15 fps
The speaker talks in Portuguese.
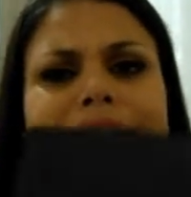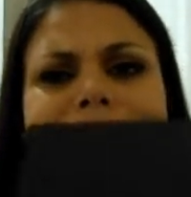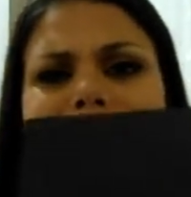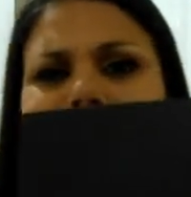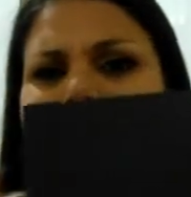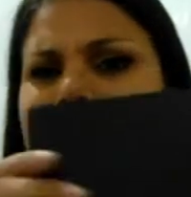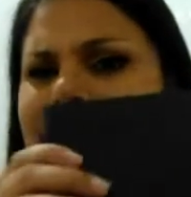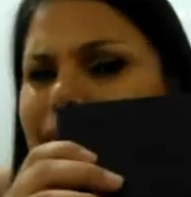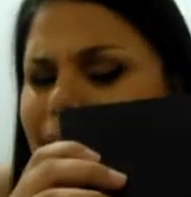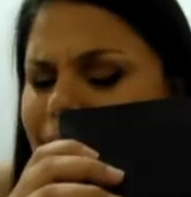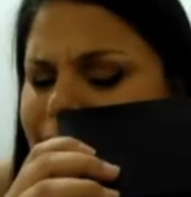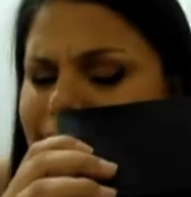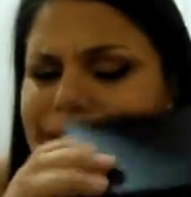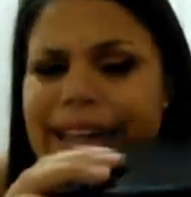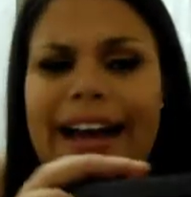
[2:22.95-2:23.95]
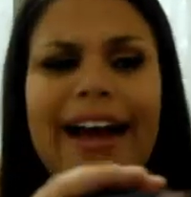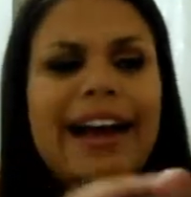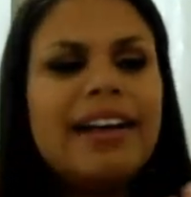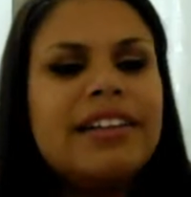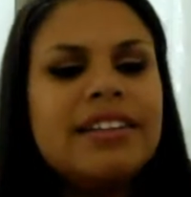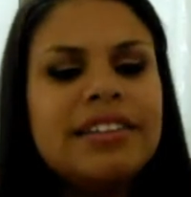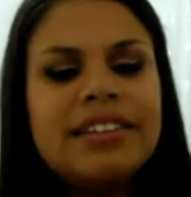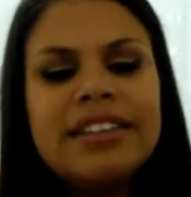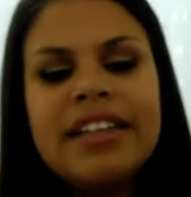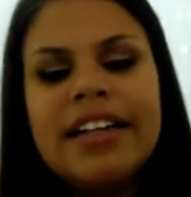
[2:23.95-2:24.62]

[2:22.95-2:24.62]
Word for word: que linda!